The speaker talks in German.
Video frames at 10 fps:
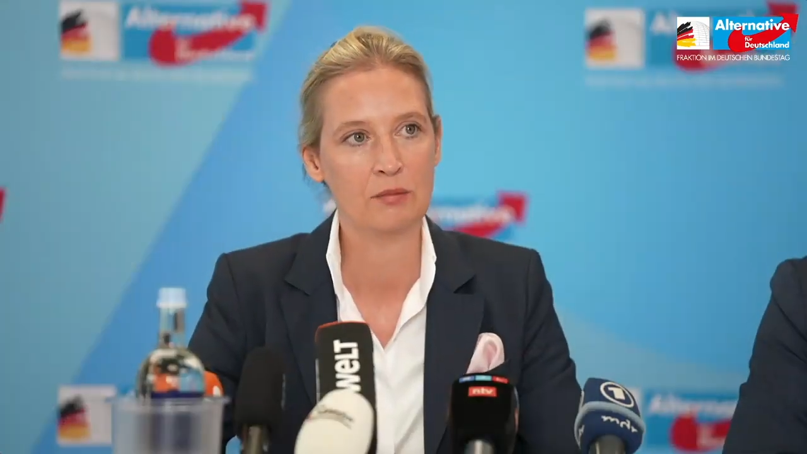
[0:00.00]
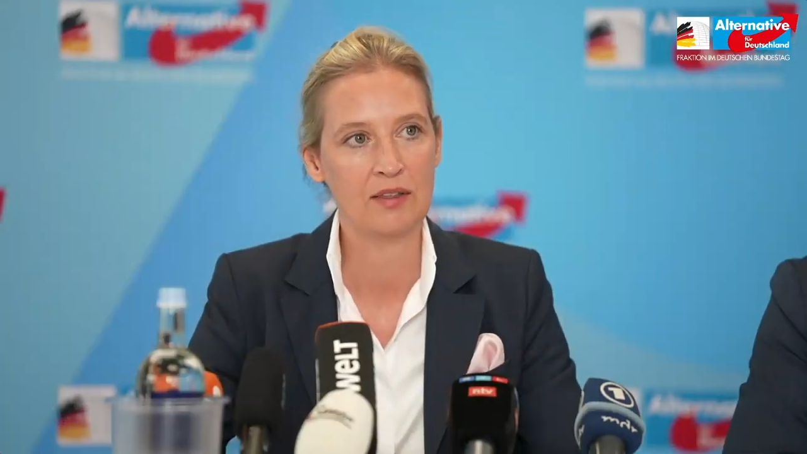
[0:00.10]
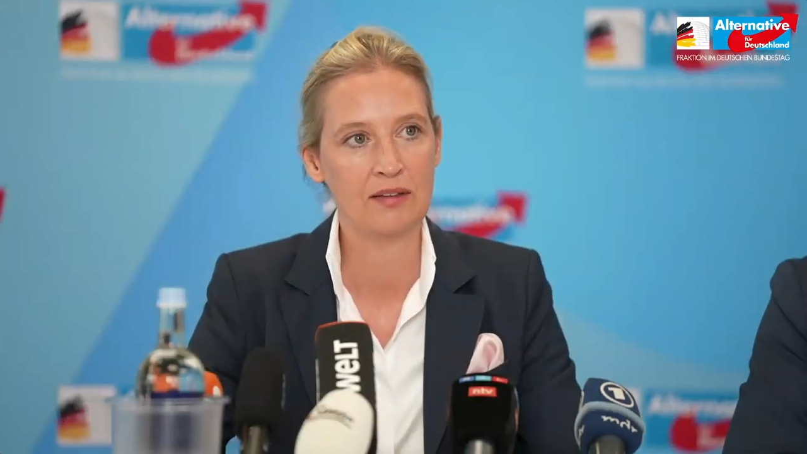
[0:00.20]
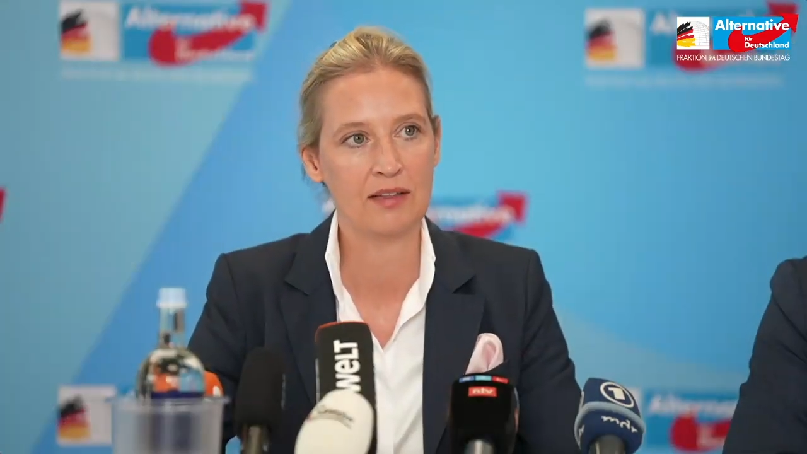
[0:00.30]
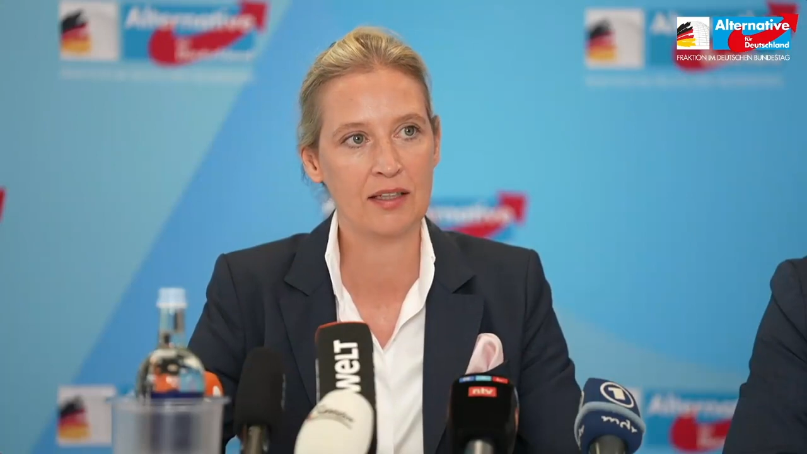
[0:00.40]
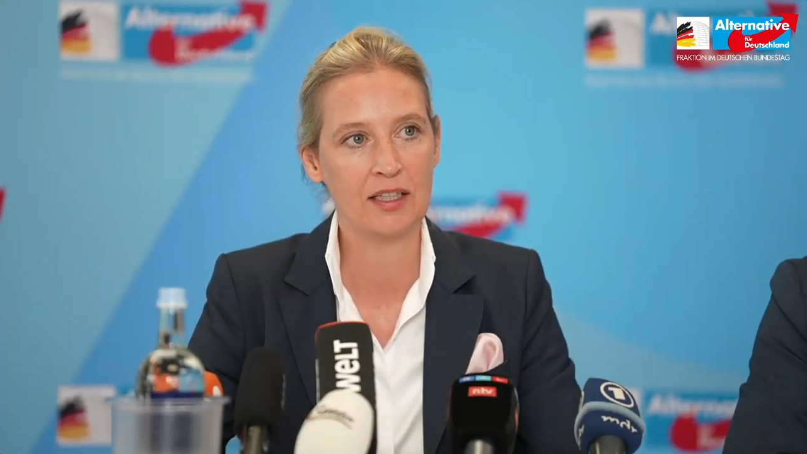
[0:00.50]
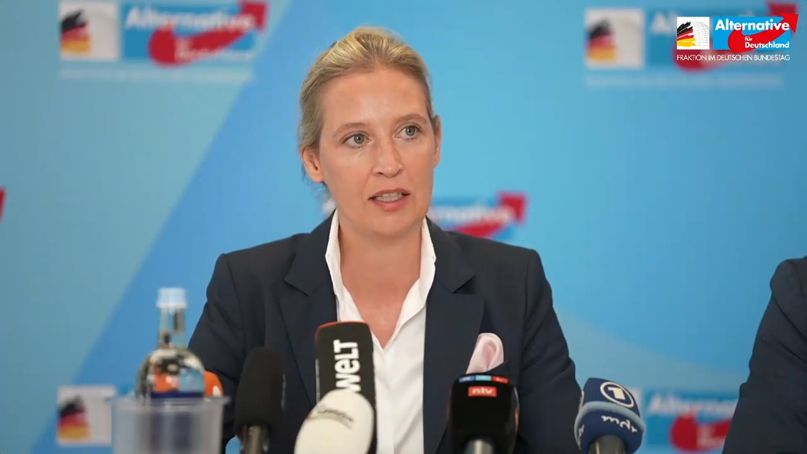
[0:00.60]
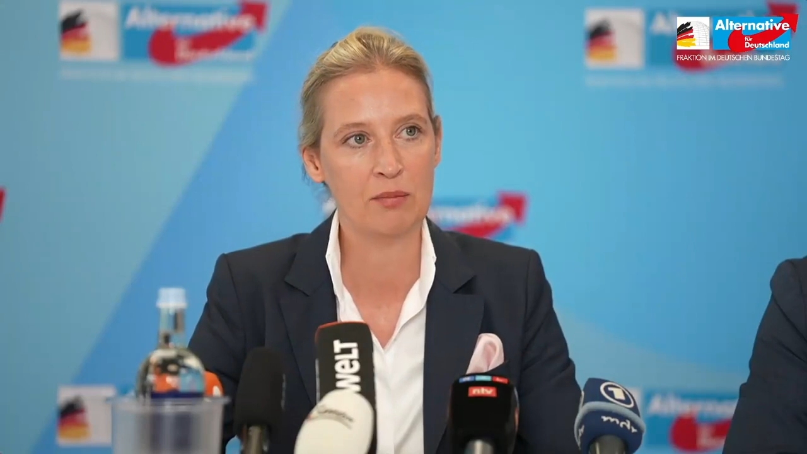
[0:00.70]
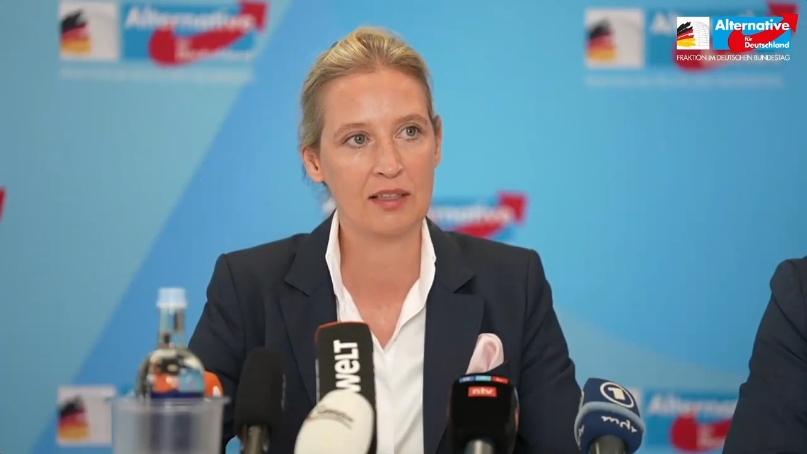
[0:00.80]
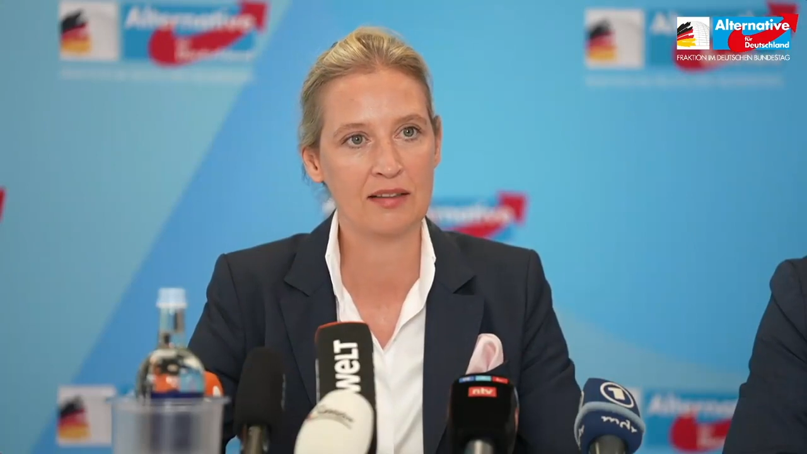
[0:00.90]
des
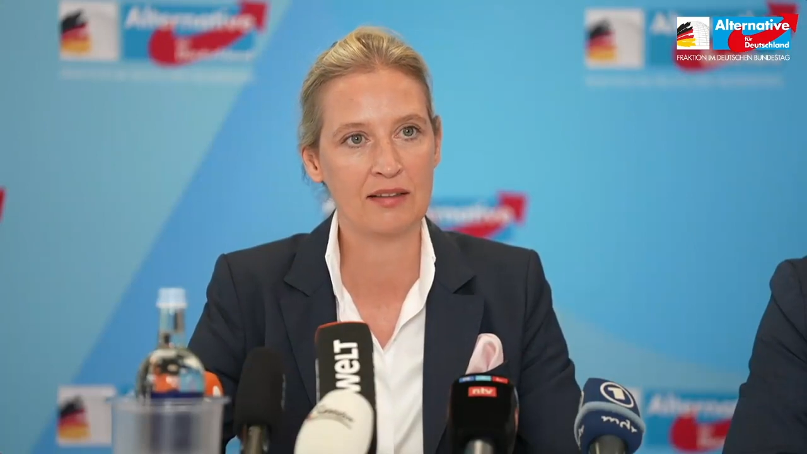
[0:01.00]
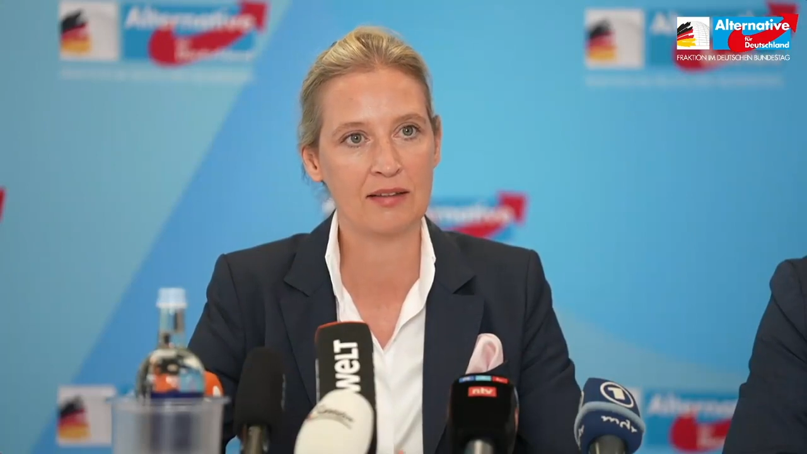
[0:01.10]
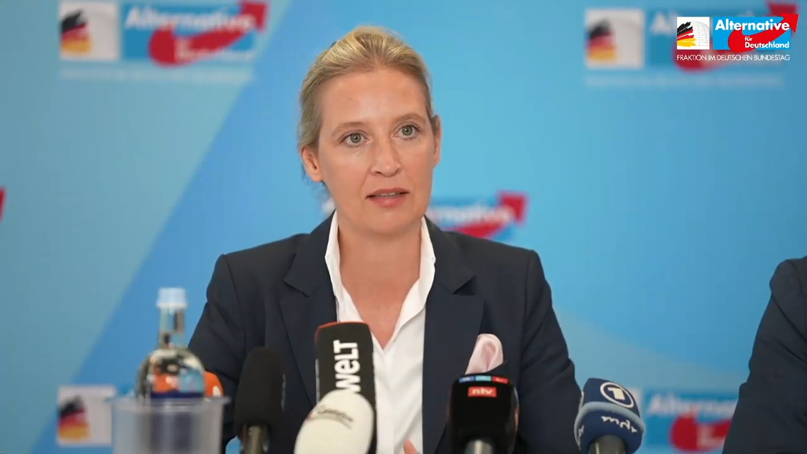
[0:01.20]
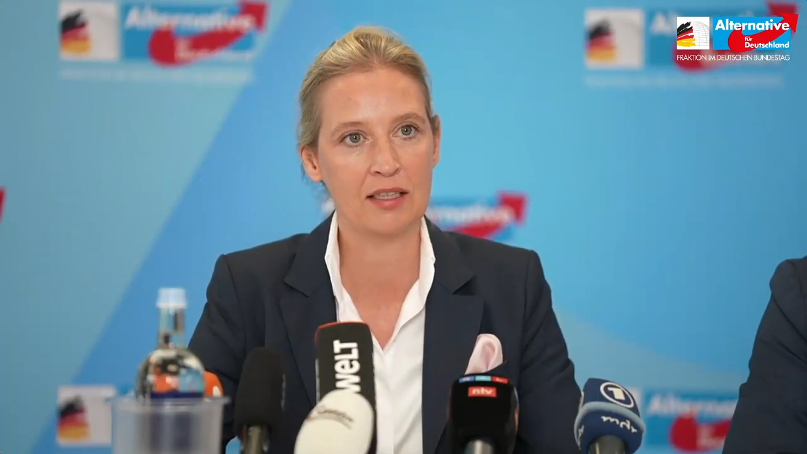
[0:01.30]
Energiemixes